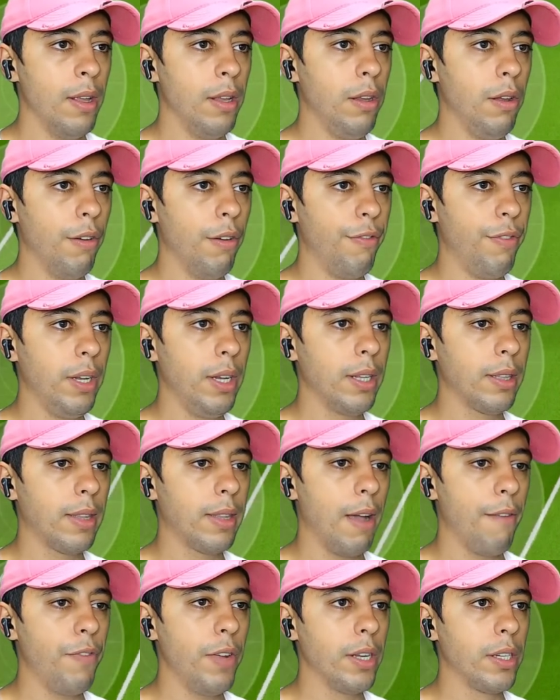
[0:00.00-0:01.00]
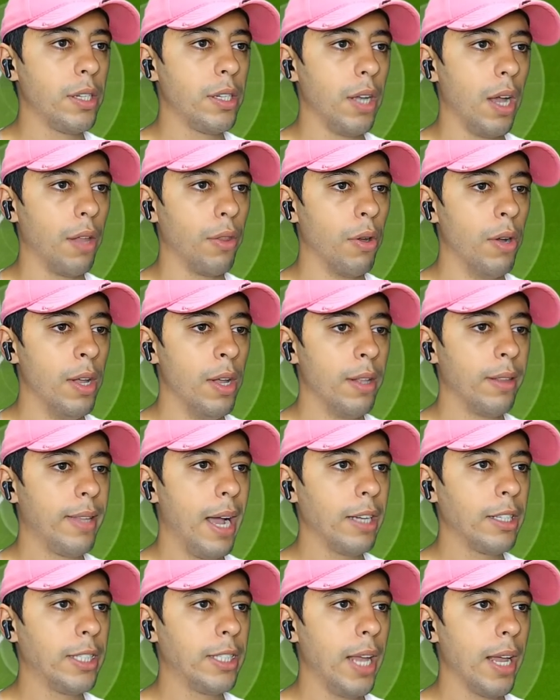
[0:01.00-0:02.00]
E o Vini tá fechando,
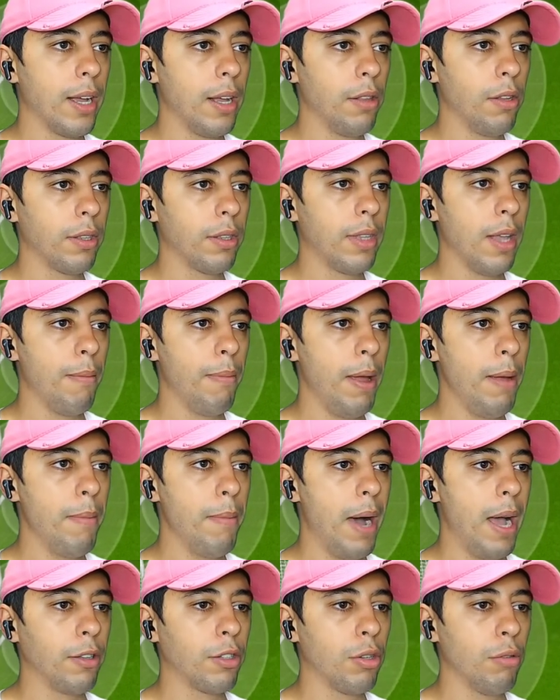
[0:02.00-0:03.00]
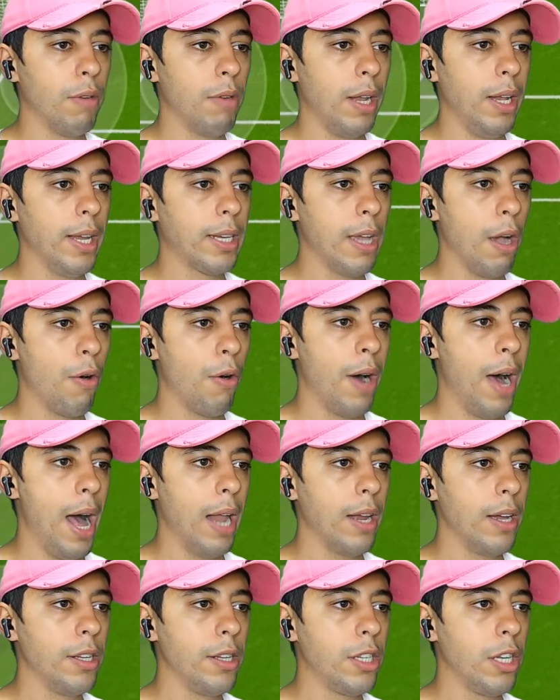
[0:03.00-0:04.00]
tá chegando também mais um ali que é o
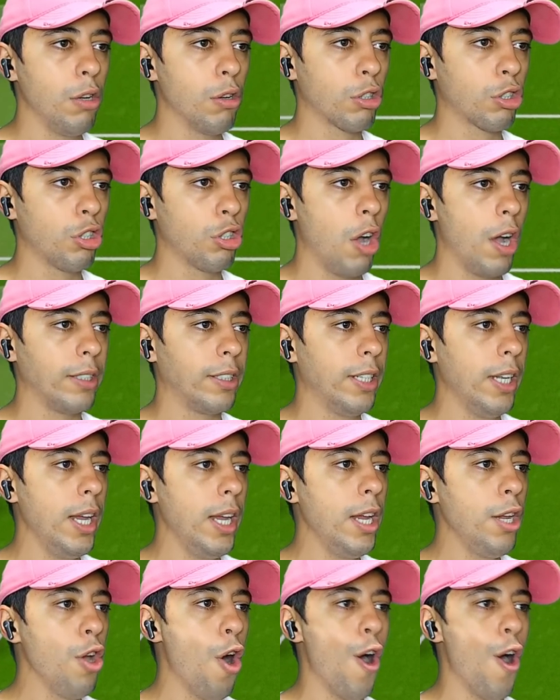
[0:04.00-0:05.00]
Ralandinho sozinho.